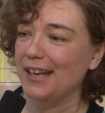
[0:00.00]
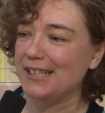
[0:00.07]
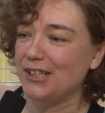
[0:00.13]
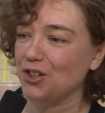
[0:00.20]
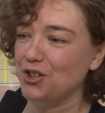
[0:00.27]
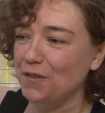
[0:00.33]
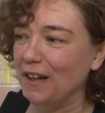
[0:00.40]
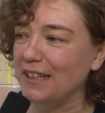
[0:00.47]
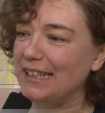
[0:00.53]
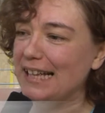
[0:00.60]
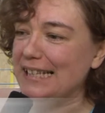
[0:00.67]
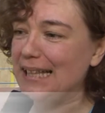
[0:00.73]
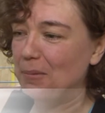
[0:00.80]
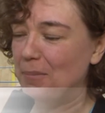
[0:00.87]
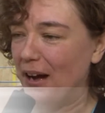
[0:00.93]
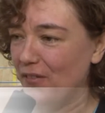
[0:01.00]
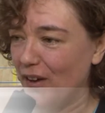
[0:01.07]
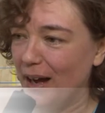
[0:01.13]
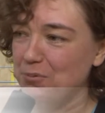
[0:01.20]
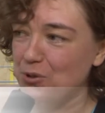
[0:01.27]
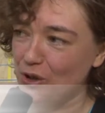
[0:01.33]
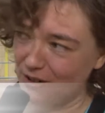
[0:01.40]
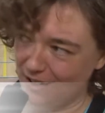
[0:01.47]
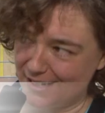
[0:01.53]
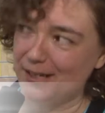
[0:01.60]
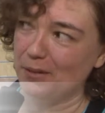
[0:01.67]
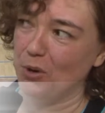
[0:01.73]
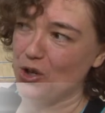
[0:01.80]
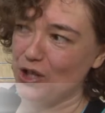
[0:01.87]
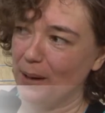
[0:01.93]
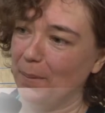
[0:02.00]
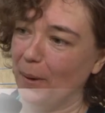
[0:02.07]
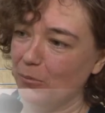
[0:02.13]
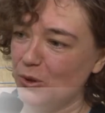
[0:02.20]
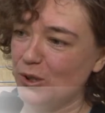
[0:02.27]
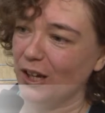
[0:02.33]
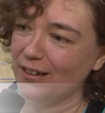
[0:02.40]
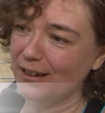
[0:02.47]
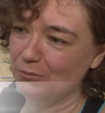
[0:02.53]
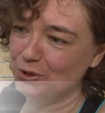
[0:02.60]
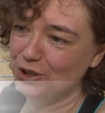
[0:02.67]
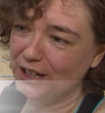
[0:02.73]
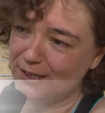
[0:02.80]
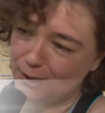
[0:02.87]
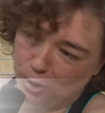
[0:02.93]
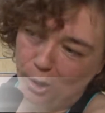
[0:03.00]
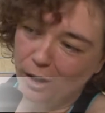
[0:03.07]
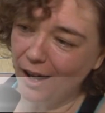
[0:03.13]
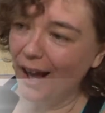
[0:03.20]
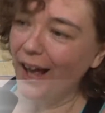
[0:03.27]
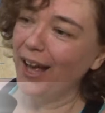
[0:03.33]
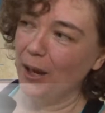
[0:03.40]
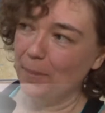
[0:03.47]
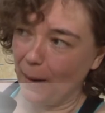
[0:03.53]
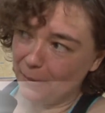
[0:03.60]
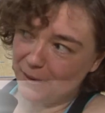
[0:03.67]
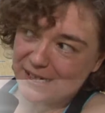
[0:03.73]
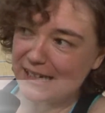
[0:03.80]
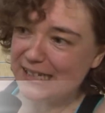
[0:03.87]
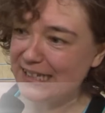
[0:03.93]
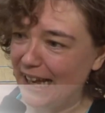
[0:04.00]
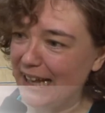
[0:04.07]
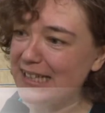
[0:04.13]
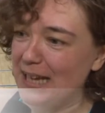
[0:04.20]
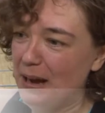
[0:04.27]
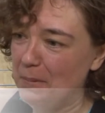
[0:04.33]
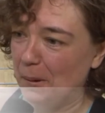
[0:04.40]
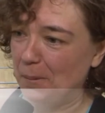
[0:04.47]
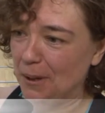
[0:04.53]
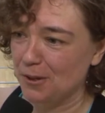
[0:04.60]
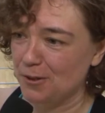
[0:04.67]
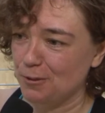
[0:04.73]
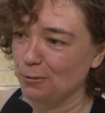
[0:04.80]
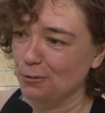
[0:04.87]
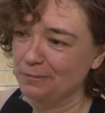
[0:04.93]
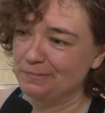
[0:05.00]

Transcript: jest to świetna zabawa, przy okazji można pomóc choremu dziecku i pomysł jest serca po prostu.